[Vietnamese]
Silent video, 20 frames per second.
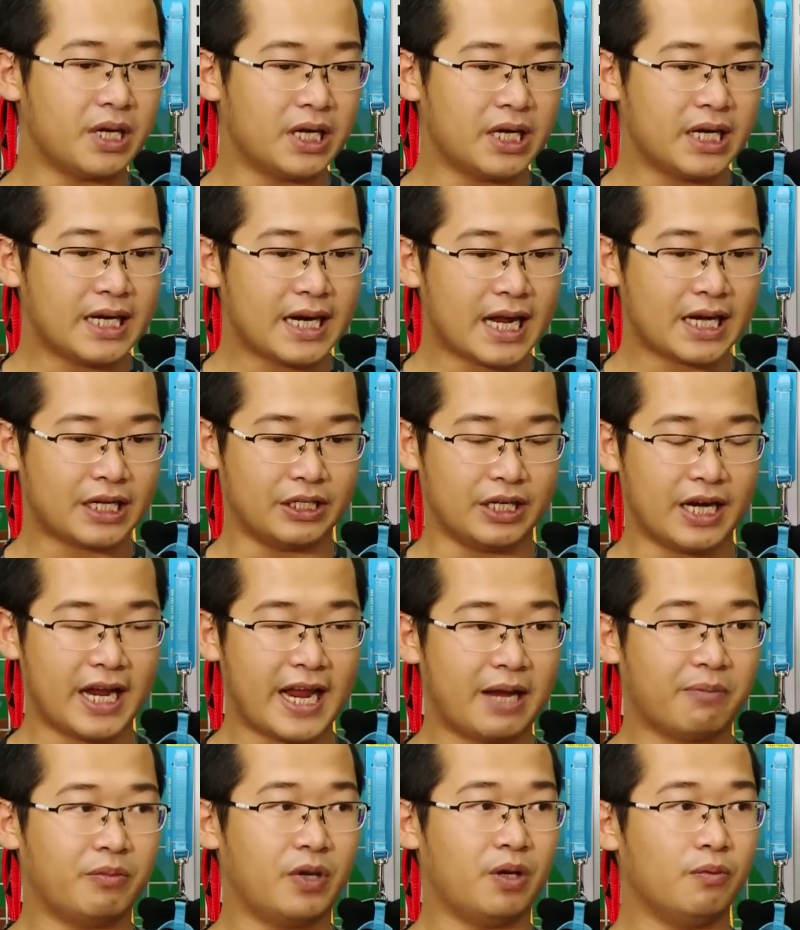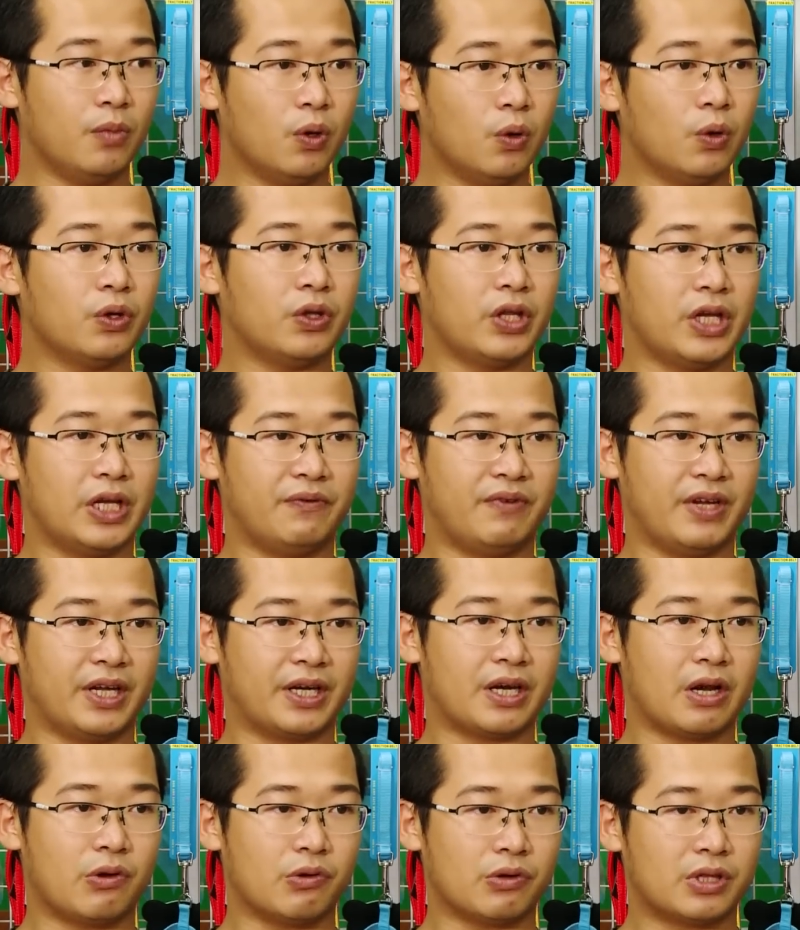mình đi ra cửa hàng mình mua thì việc
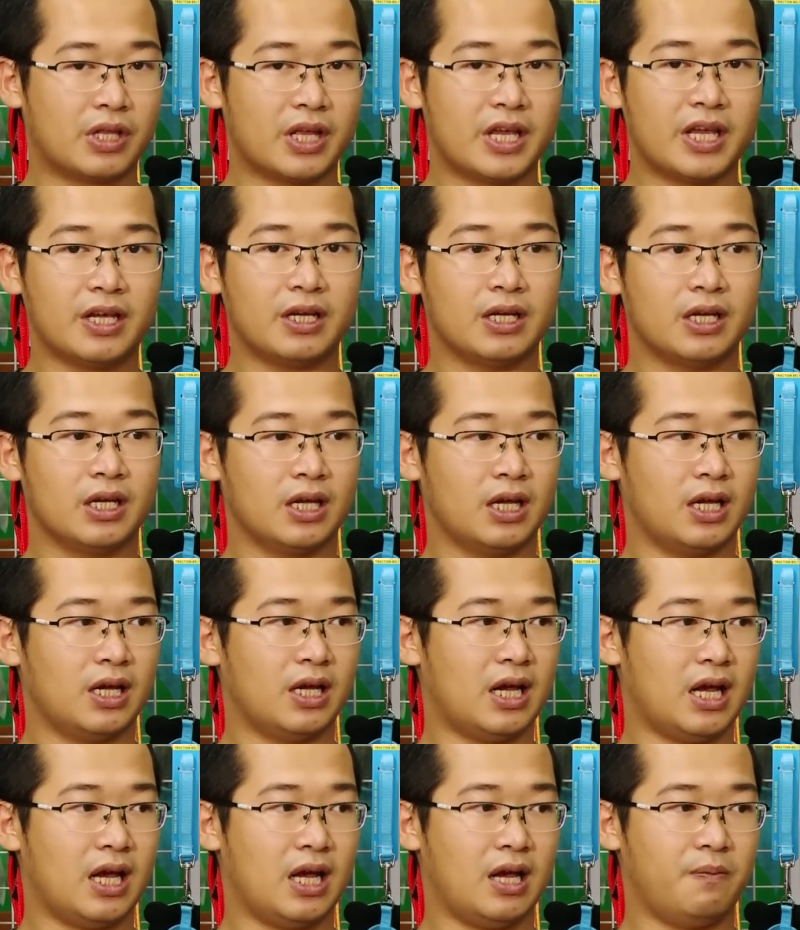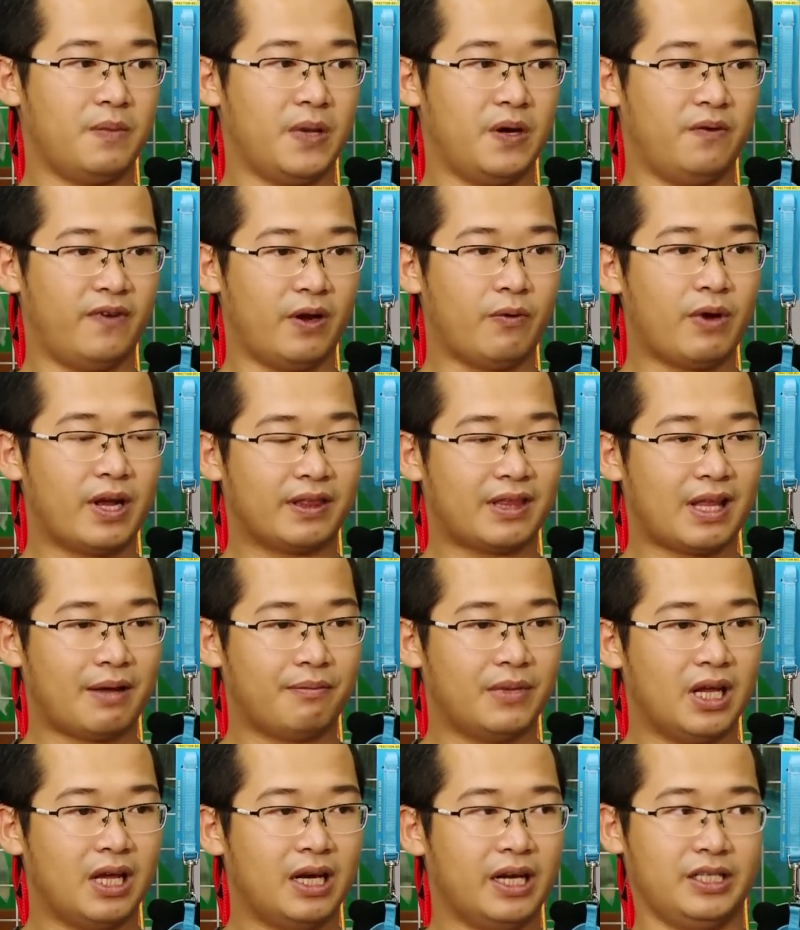đầu tiên à, mình phải quan
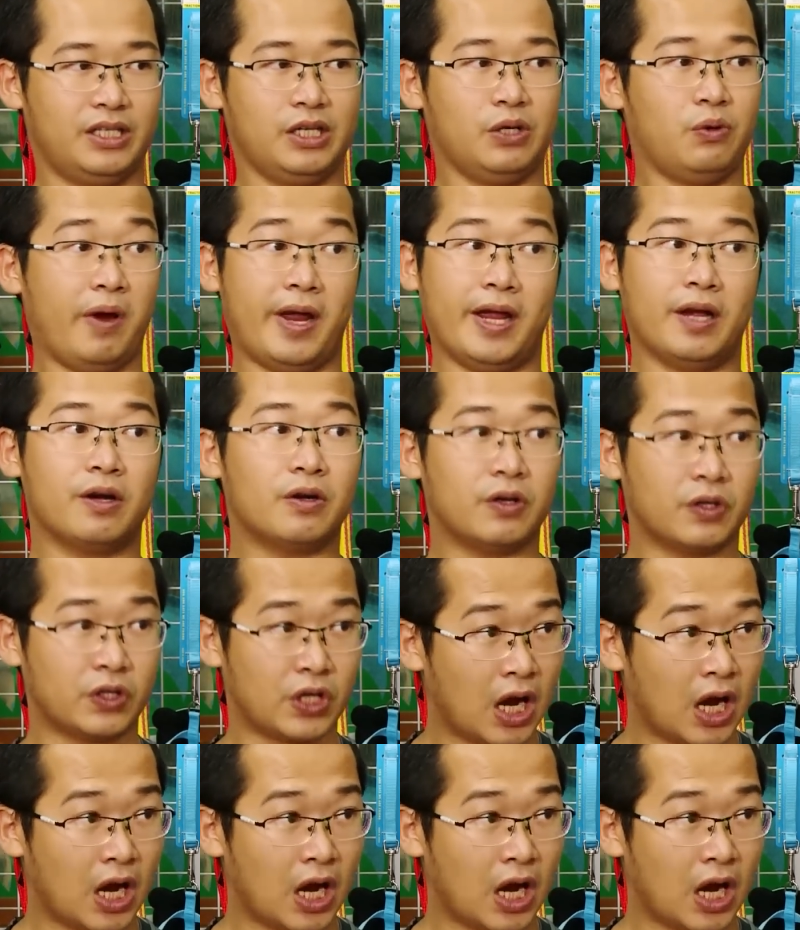tâm đến là sức khỏe của con